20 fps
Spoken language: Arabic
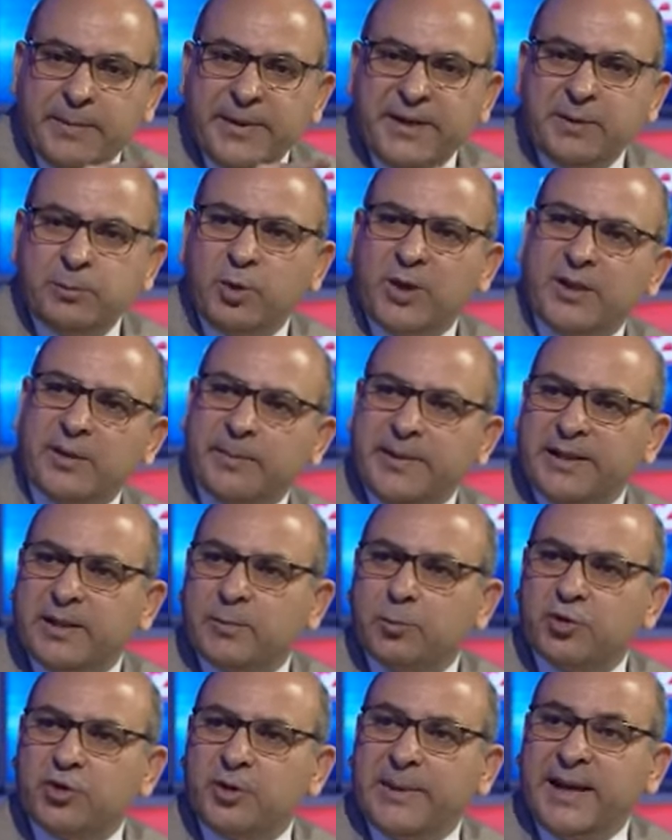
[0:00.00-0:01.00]
ومن
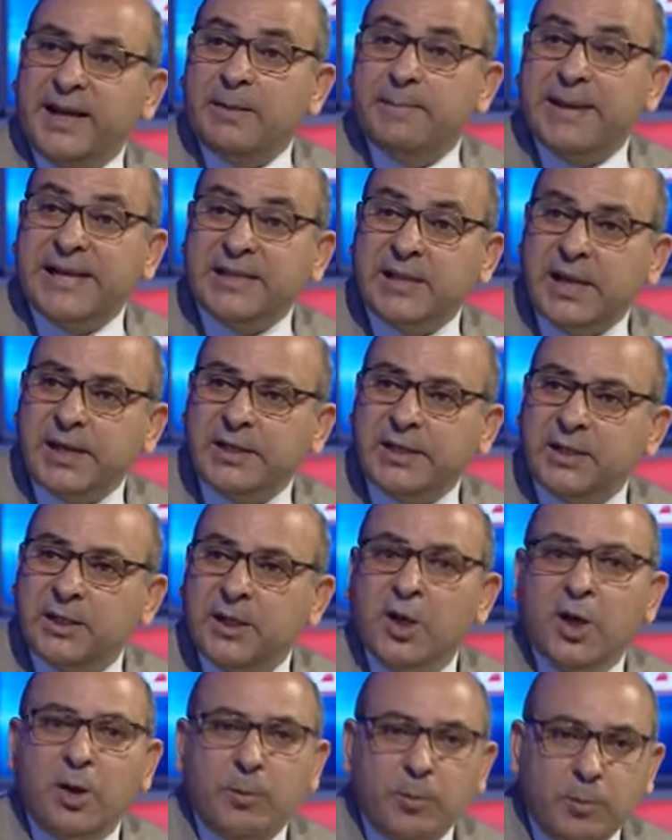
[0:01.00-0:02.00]
منظمات المجتمع
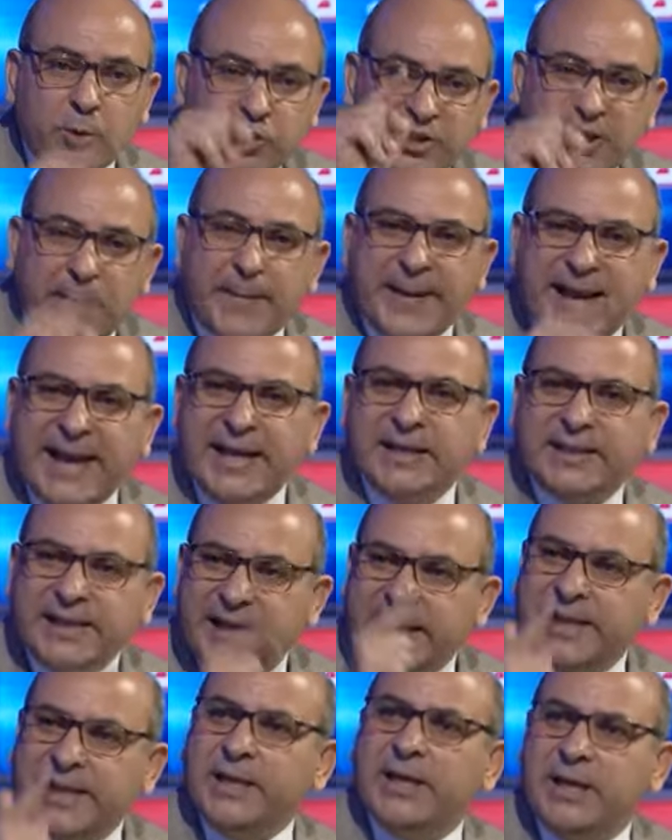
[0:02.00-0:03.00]
المدني
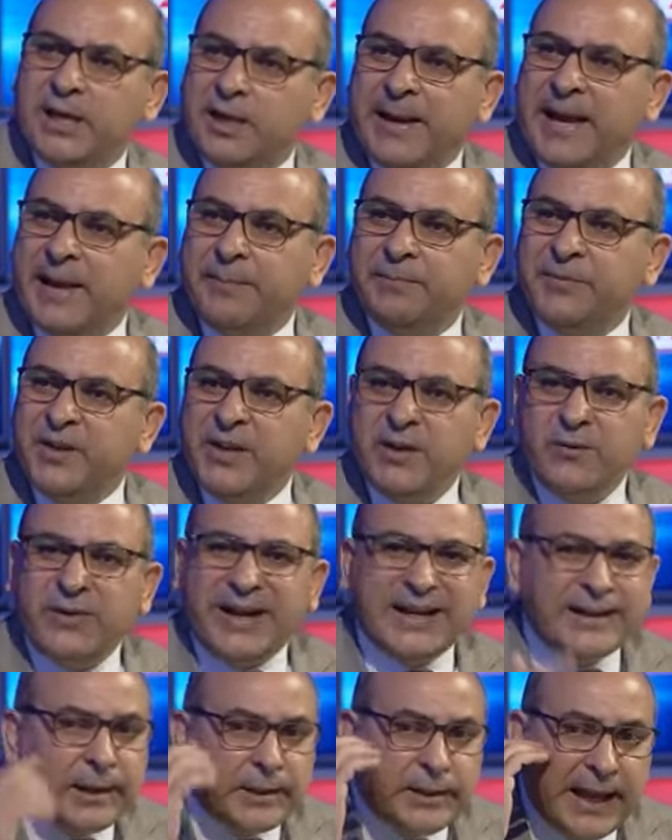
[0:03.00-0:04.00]
مشتبهان كغيرهما
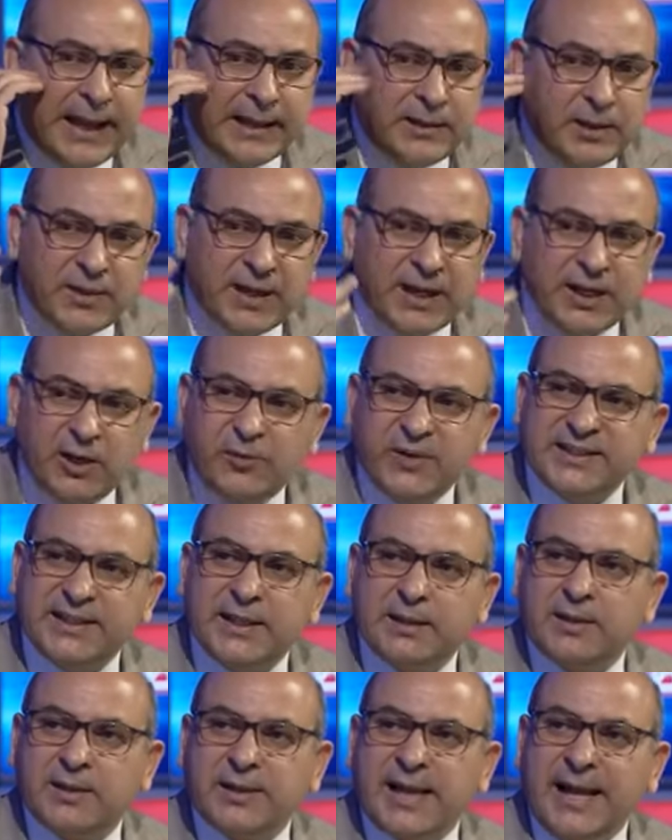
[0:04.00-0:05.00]
فعن أي حديث عن
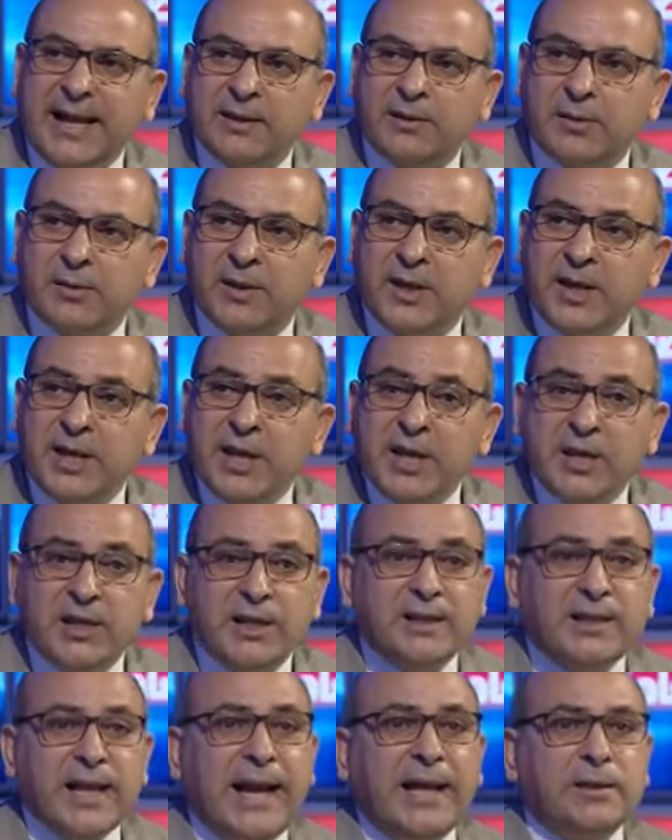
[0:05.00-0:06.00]
الفساد تتحدث
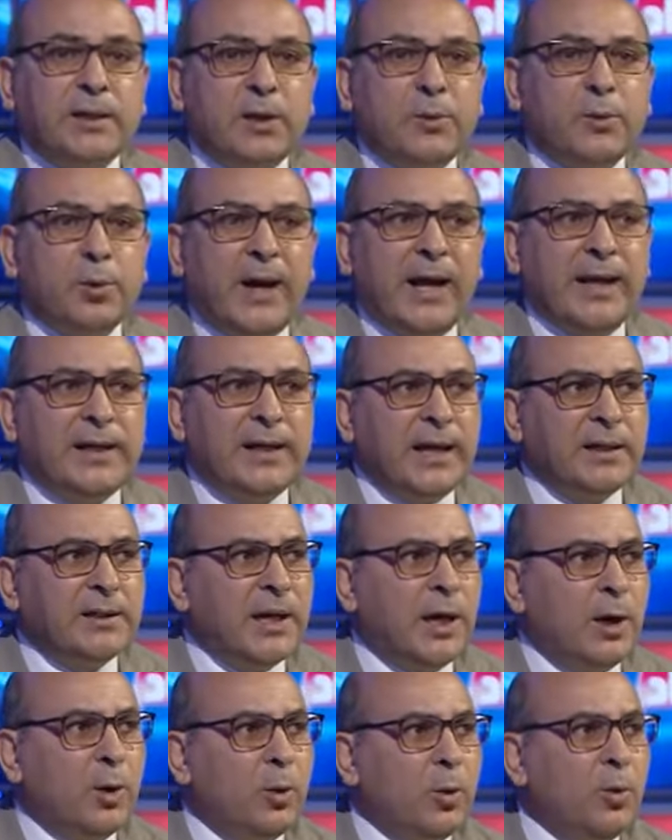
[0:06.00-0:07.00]
يتحدث عن
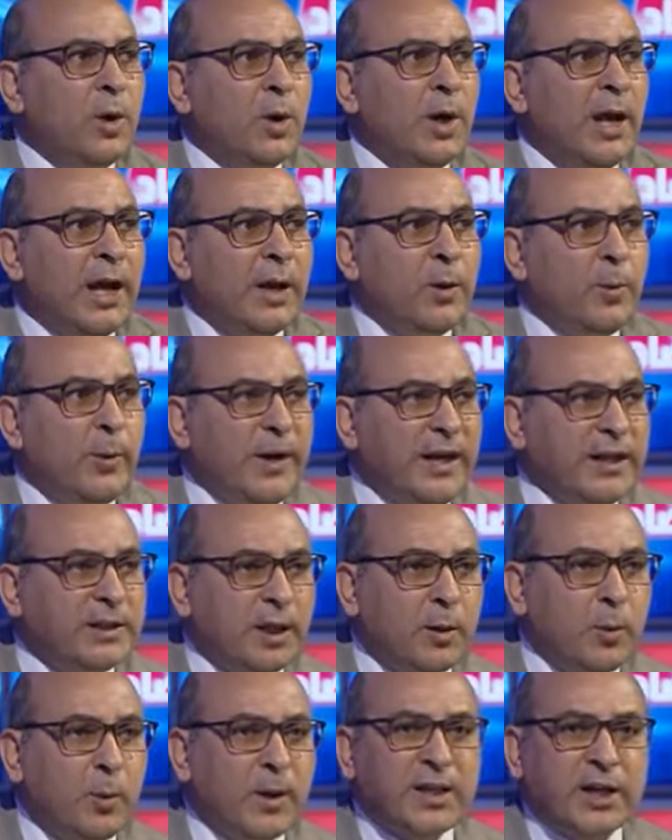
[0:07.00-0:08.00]
أنه
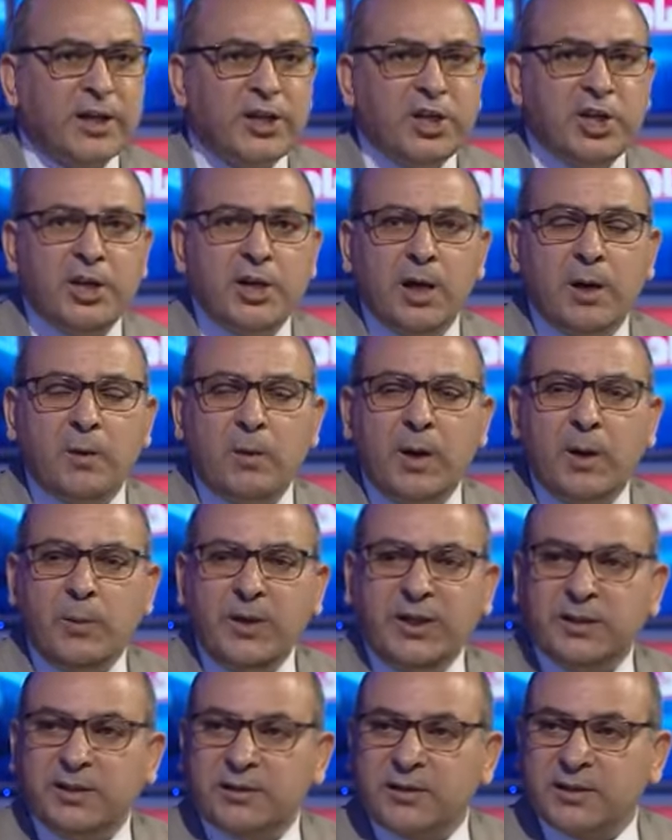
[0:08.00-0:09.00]
الوحدة الوطنية
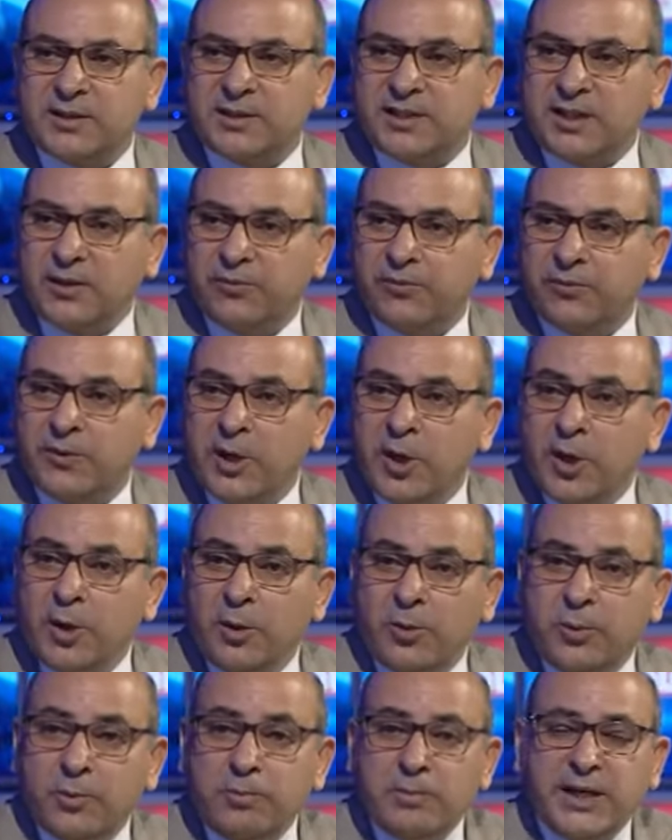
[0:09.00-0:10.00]
ووحدة الصف
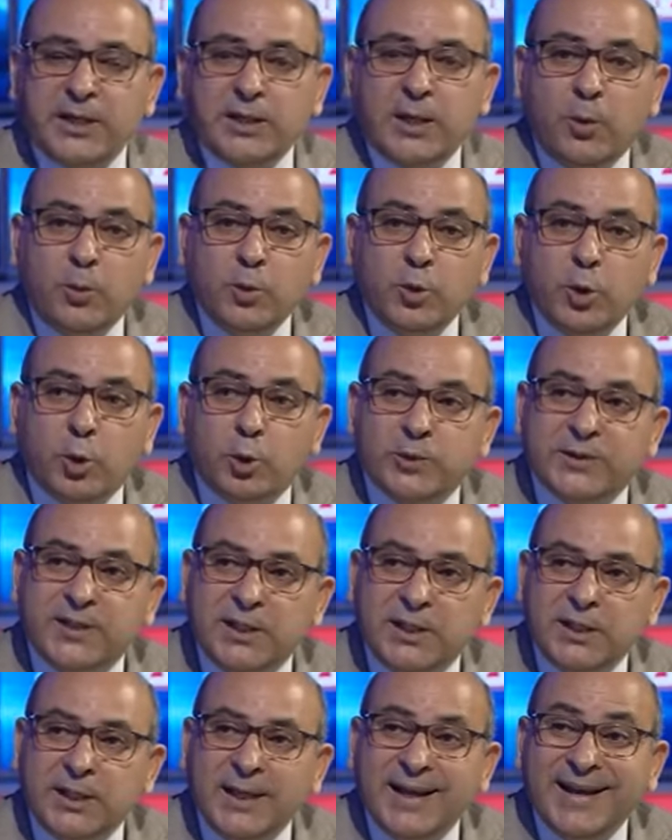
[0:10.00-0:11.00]
ثم إنه
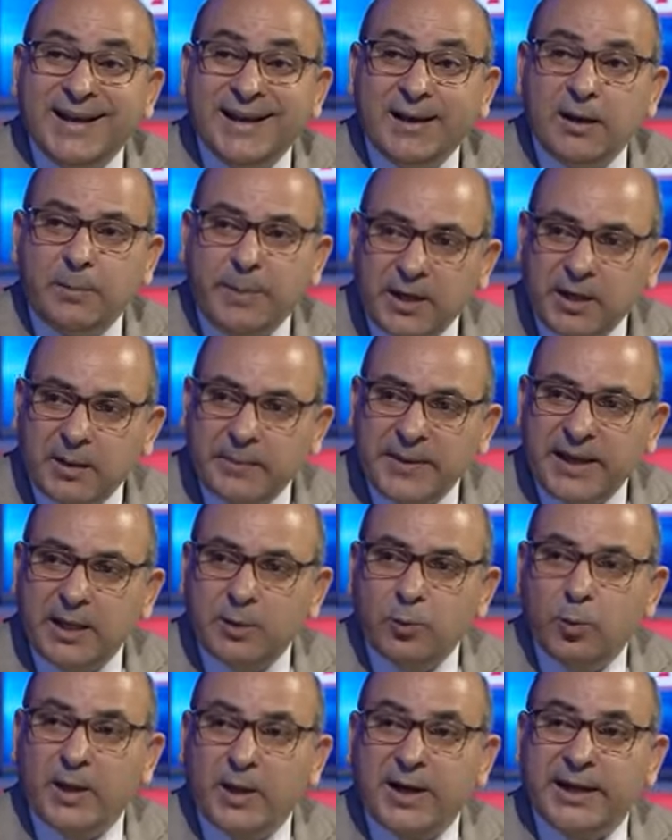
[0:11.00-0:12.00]
يقصي
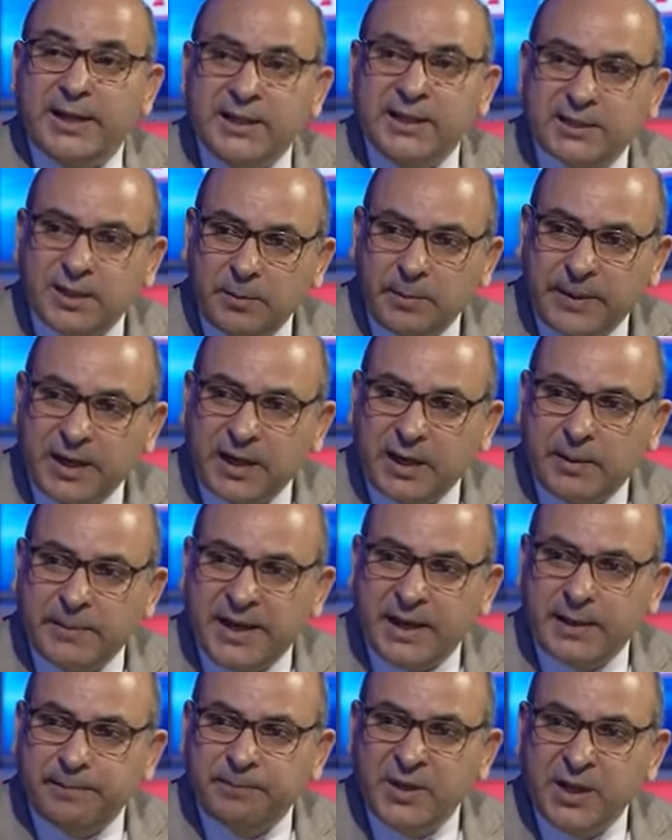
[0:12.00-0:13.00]
البرلمان ورئيس
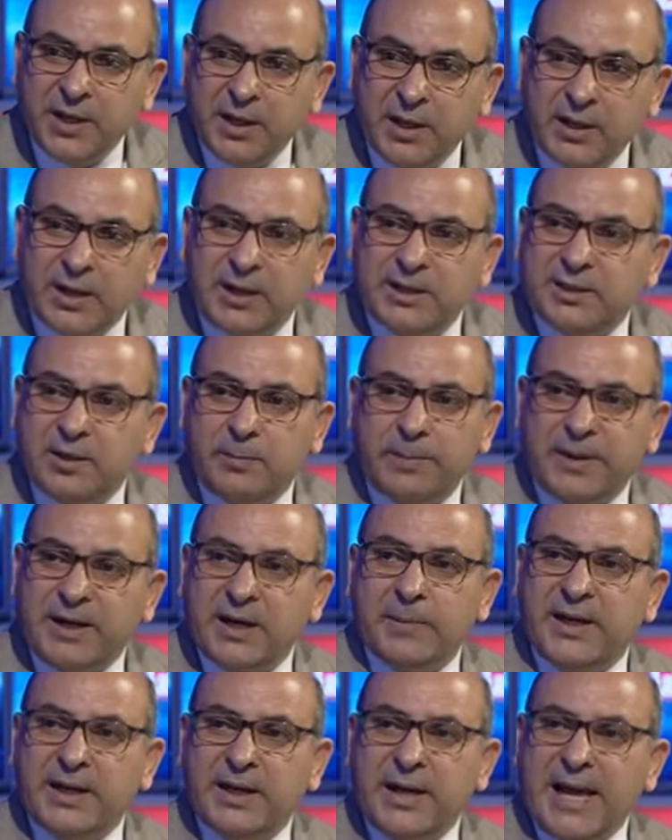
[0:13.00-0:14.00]
البرلمان رئيس
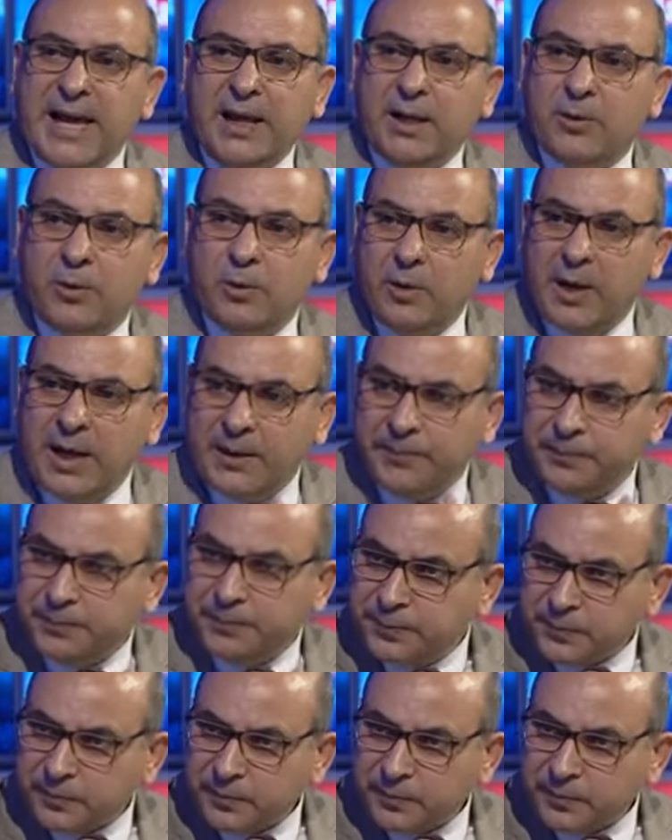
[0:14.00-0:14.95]
البرلمان لاحظ هو